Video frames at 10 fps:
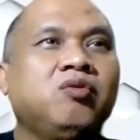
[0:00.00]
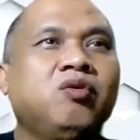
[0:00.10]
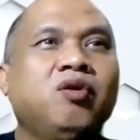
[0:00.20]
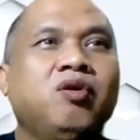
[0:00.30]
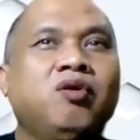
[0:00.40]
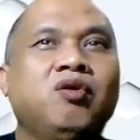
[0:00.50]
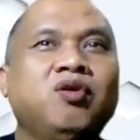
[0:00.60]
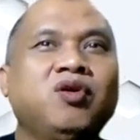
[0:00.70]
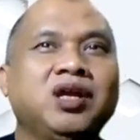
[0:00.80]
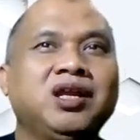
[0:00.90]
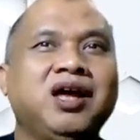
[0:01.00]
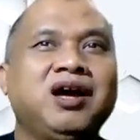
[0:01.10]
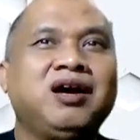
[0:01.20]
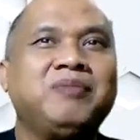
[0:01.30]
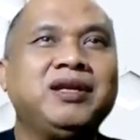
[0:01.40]
Wow, ini
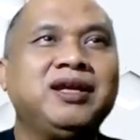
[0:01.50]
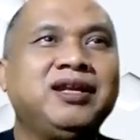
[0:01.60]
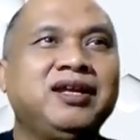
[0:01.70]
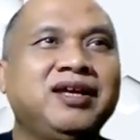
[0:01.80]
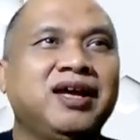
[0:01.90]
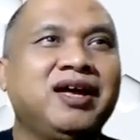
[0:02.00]
agak beda ini